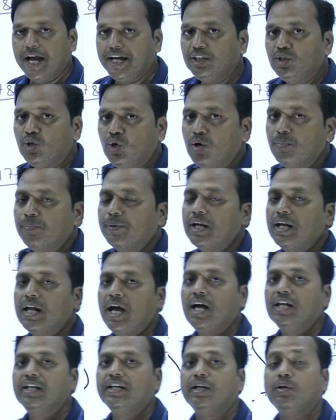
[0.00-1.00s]
ఐదవ
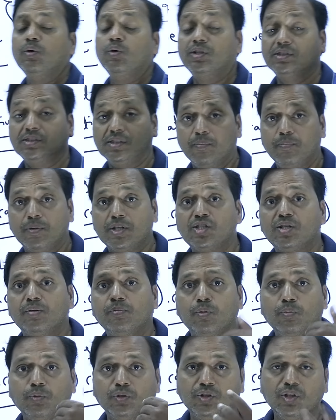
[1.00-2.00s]
ప్రణాళికను ఒక
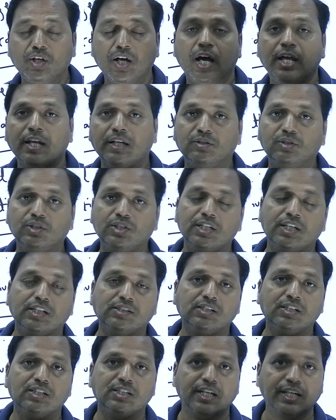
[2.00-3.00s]
సంవత్సరం ముందుగా రద్దు
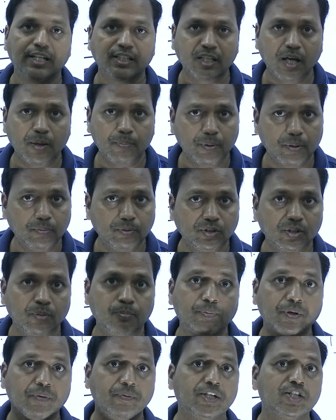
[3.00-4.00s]
చేసి జనతా
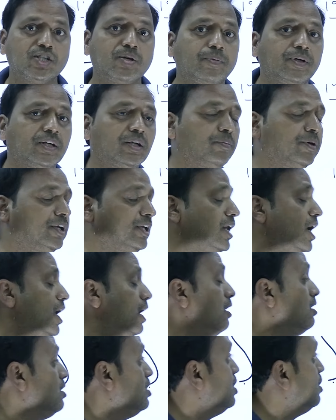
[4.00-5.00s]
ప్రభుత్వం ప్రవేశపెట్టబడిన
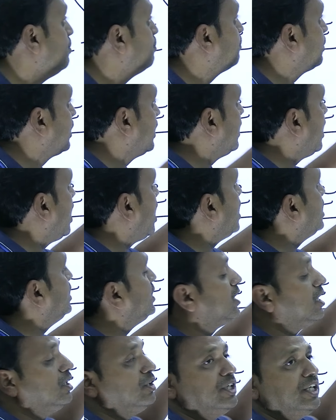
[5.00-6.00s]

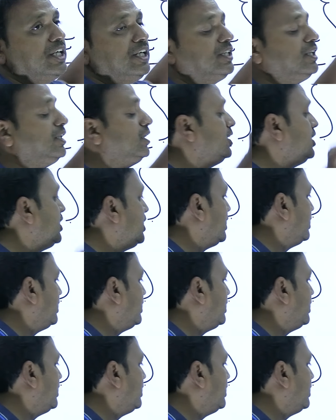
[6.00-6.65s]
ప్రణాళికలు ఏదండి